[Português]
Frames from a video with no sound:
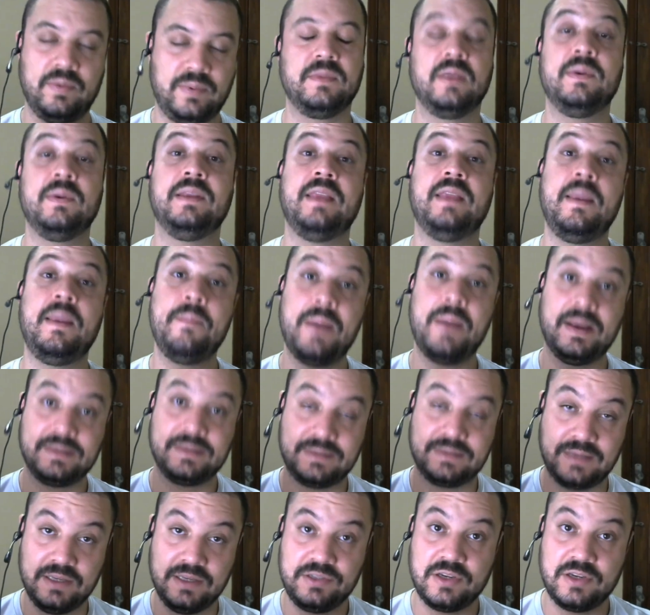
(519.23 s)
porque tem
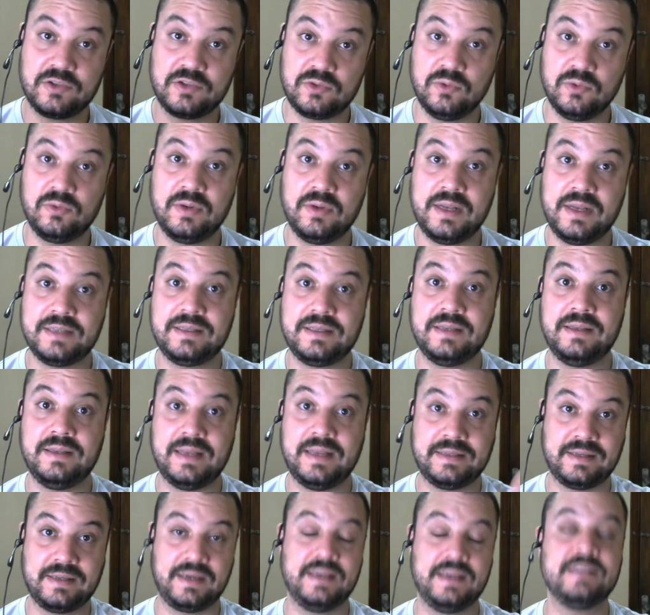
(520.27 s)
bastante assunto nesse,
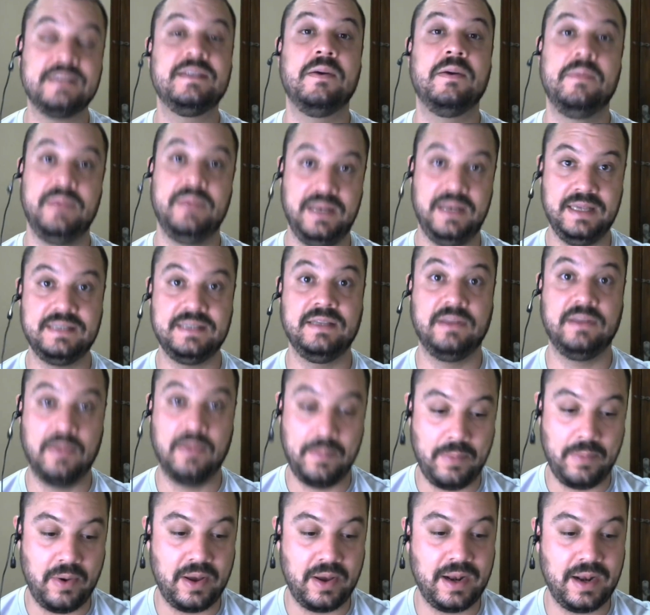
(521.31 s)
nessa questão, beleza? Então
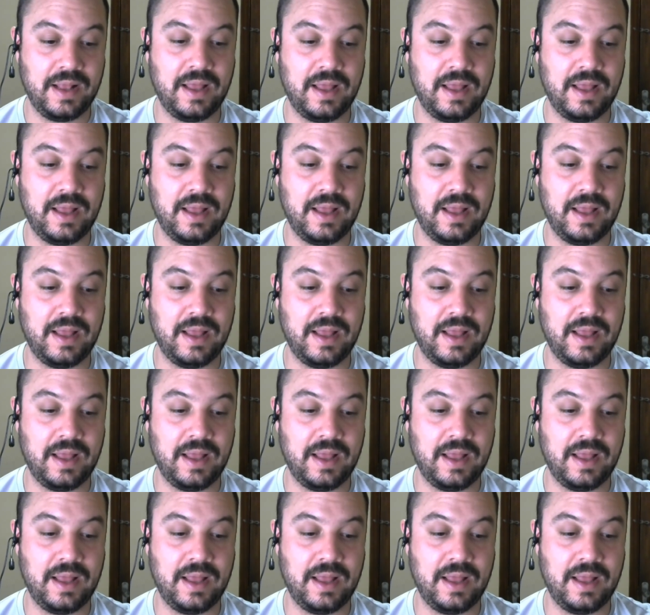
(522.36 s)
bora